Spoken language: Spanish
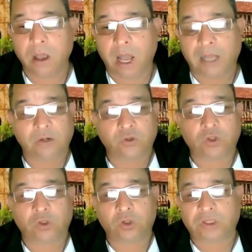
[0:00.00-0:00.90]
Aquí
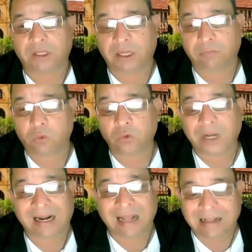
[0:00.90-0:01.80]
nosotros tenemos
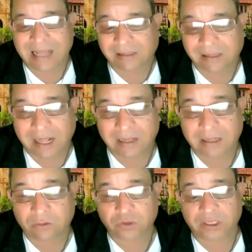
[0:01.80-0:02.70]
una gran cantidad
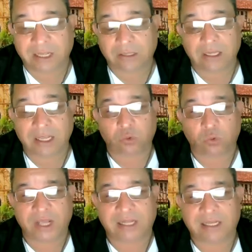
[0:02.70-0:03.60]
de, de, de
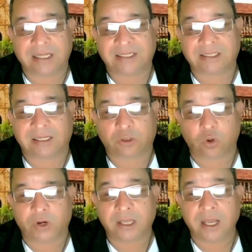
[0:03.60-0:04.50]
estudiantes
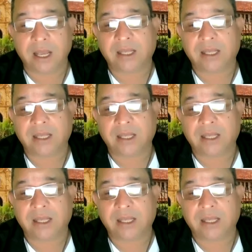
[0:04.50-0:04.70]
desertores.